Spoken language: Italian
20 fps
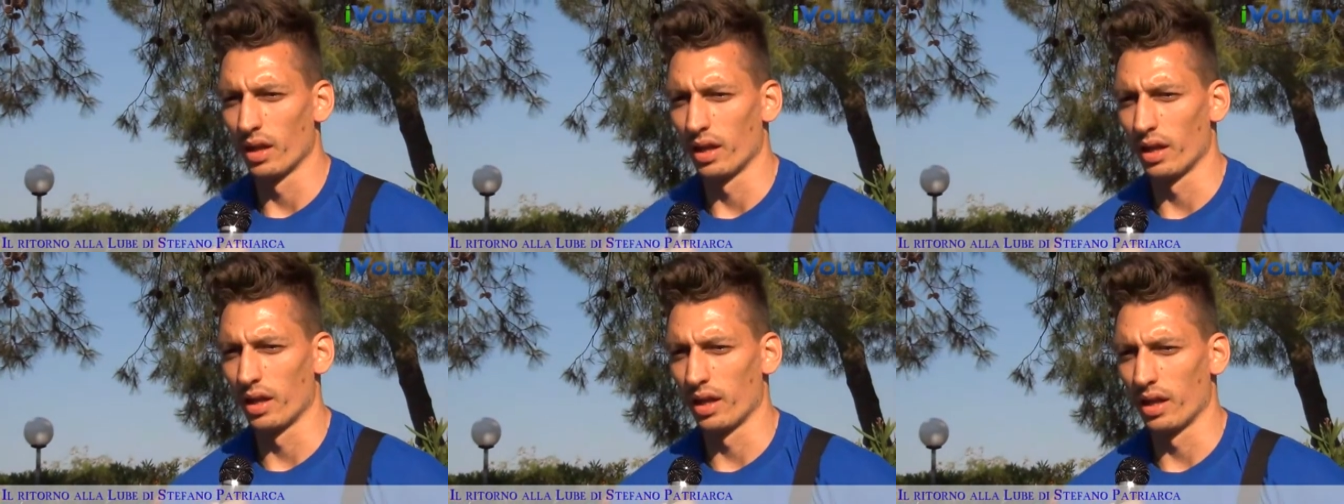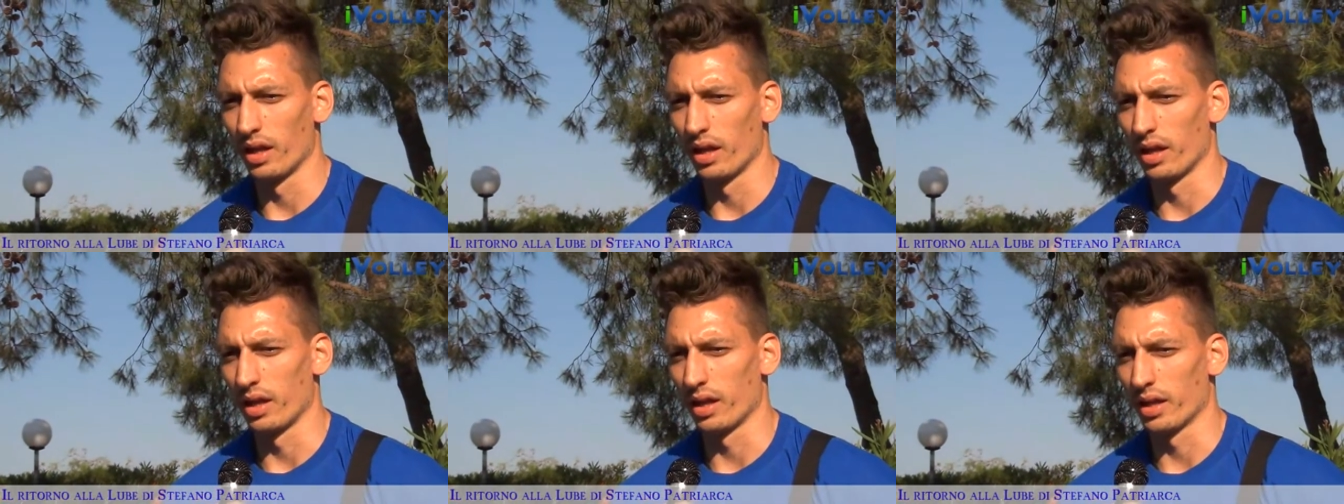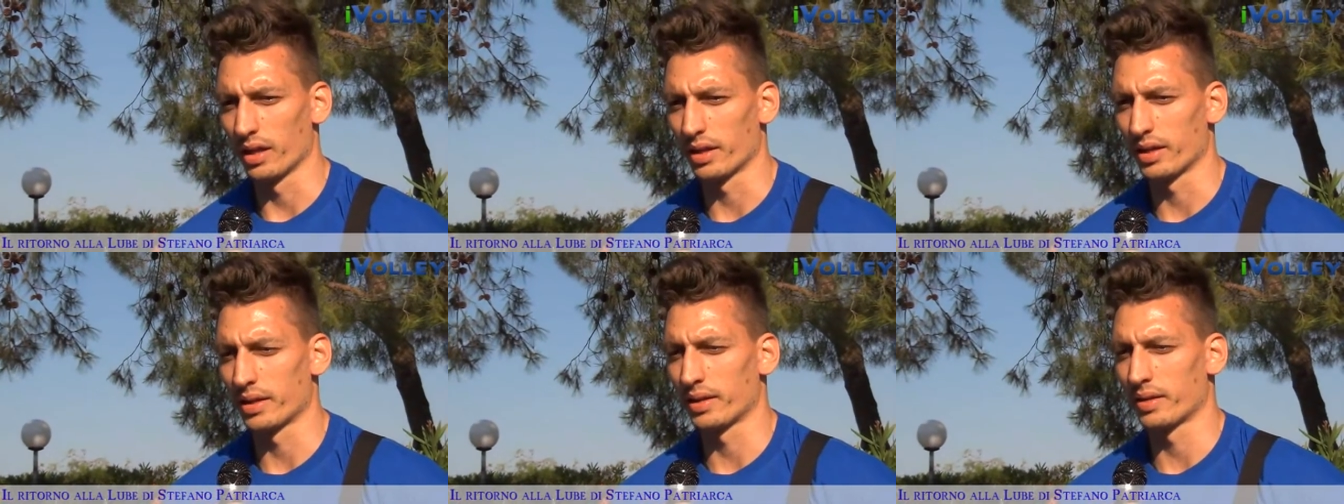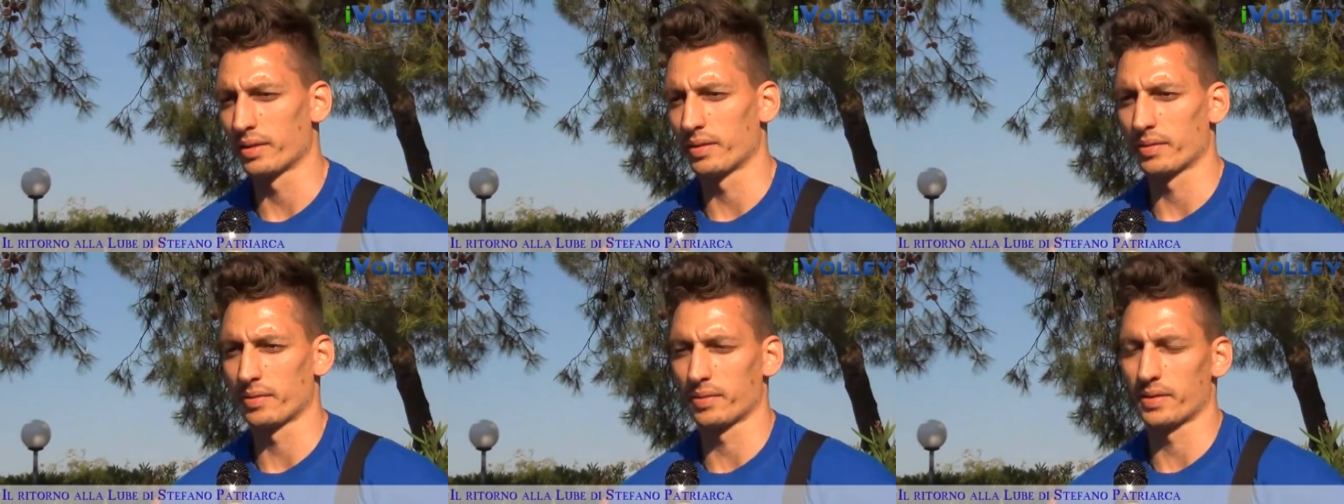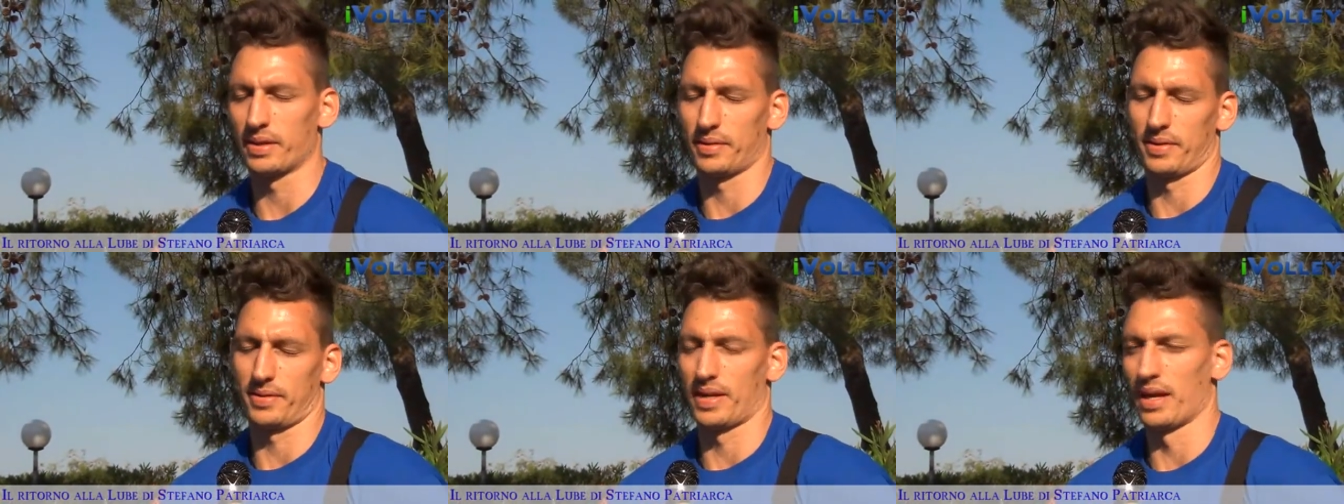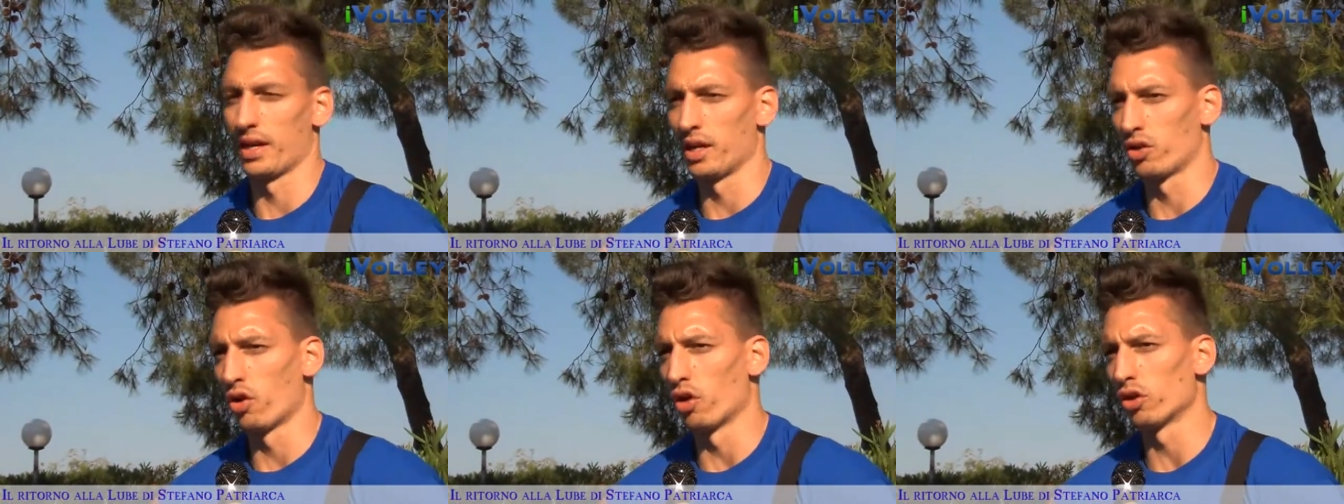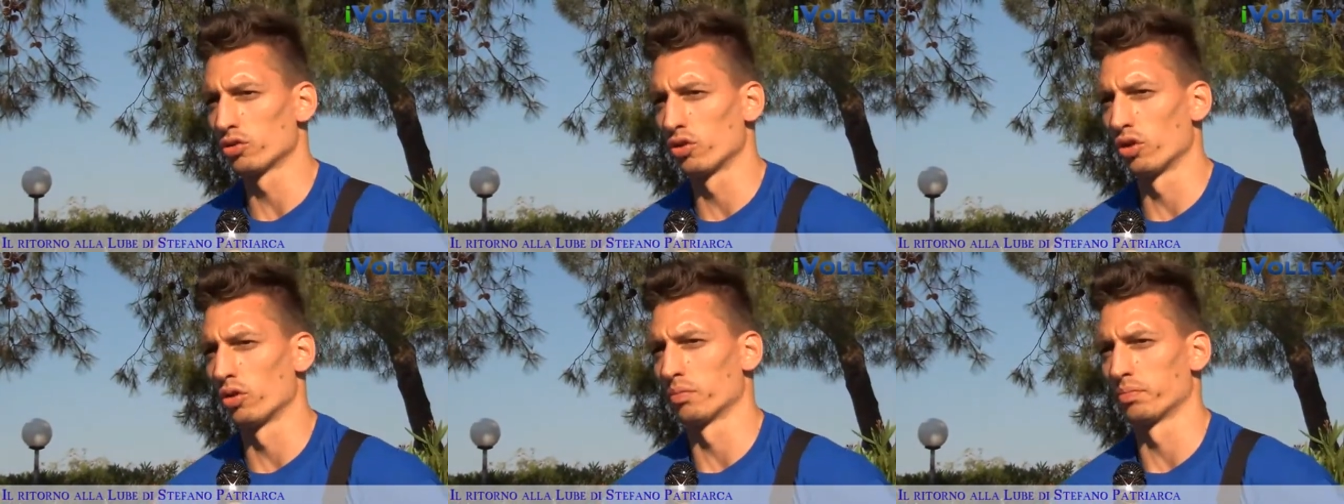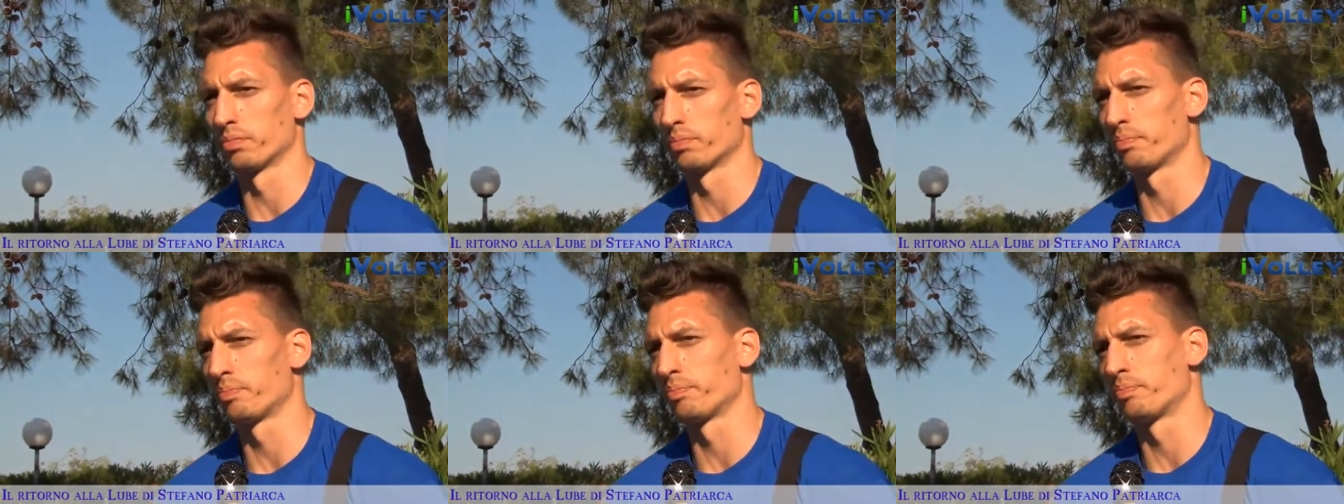eh, che ricordo